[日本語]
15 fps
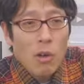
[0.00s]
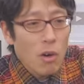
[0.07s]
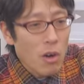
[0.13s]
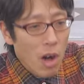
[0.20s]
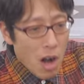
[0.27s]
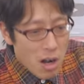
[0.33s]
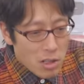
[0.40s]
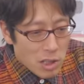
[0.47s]

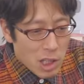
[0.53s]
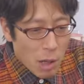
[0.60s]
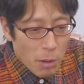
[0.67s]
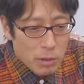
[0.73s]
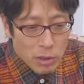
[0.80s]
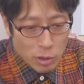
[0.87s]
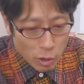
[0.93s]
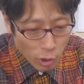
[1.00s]
ラン
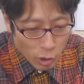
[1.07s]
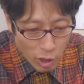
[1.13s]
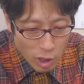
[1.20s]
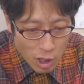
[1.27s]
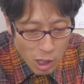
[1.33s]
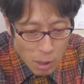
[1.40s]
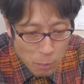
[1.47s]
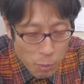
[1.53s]
触ってたら
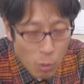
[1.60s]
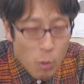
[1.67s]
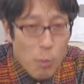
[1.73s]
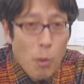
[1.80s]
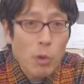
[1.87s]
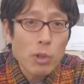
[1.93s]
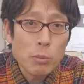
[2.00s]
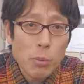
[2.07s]
毛が
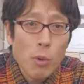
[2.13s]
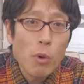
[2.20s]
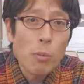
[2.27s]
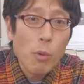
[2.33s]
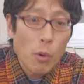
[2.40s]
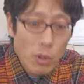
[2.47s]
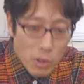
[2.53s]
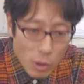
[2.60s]

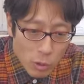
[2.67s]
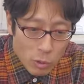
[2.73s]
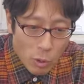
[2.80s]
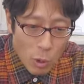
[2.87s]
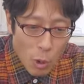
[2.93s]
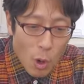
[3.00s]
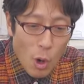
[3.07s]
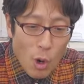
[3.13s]
ボーボーになっ
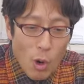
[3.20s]
て「